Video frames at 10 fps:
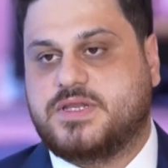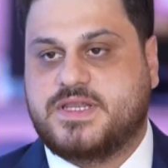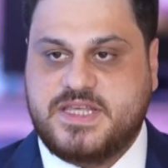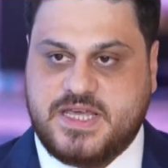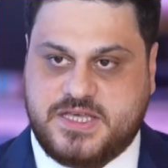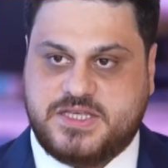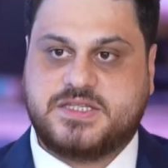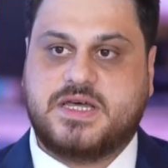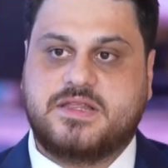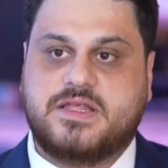Niye iki
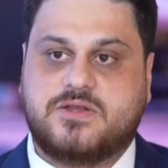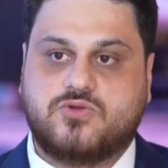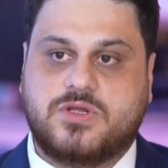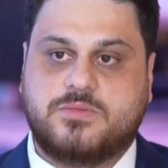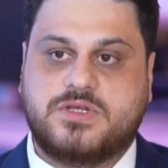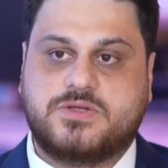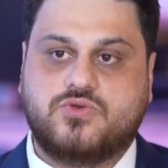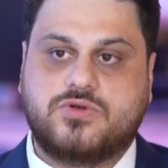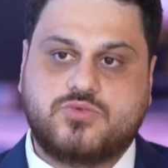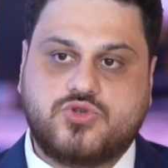tane derdi olabilir
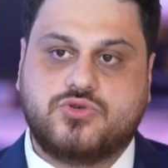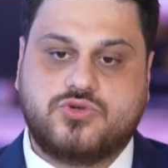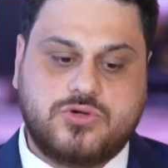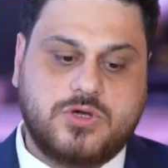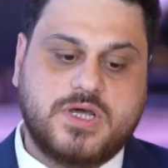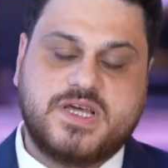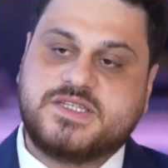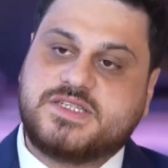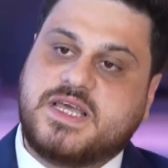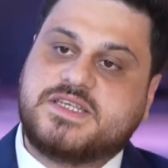diyorum? Çünkü
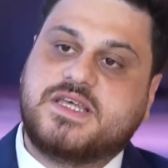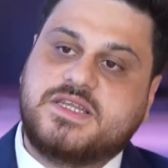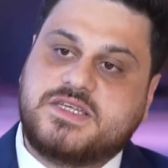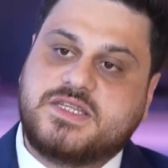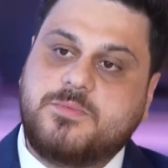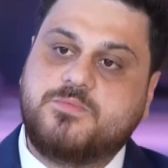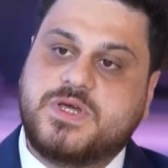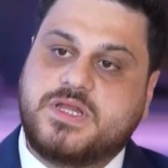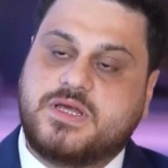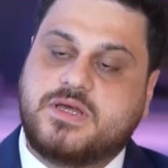82'den
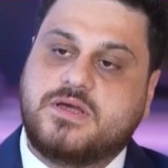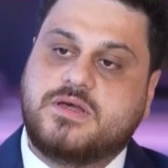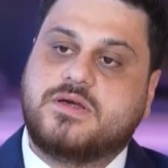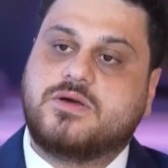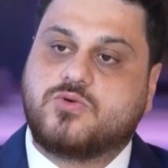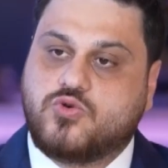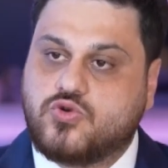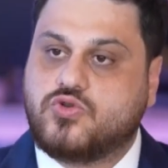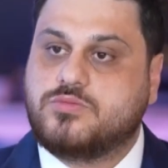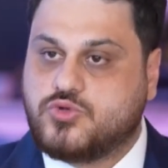beri
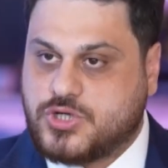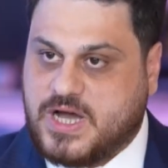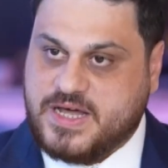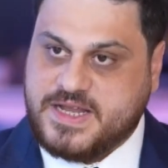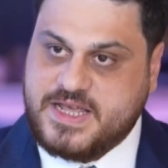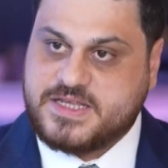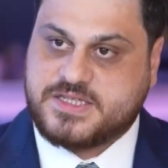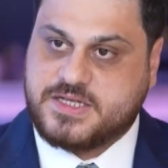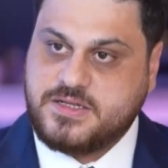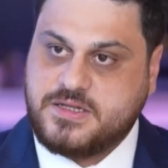kurulmuş
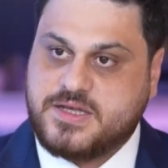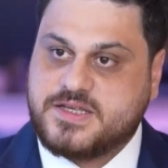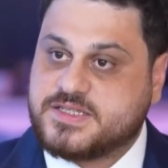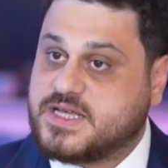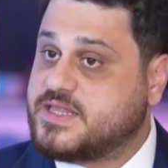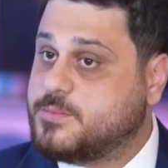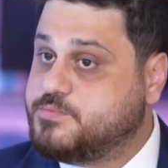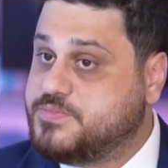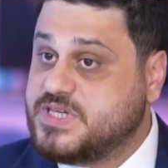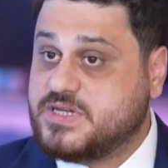anayasanın
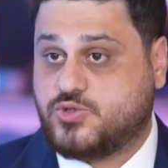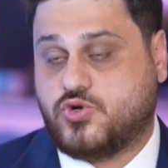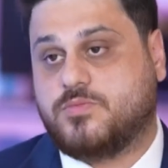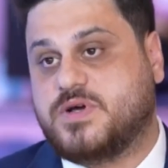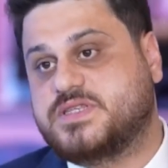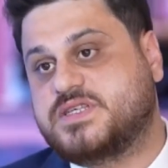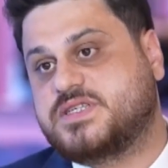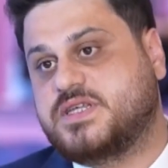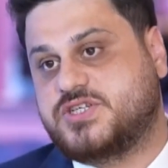zaten birçok maddesi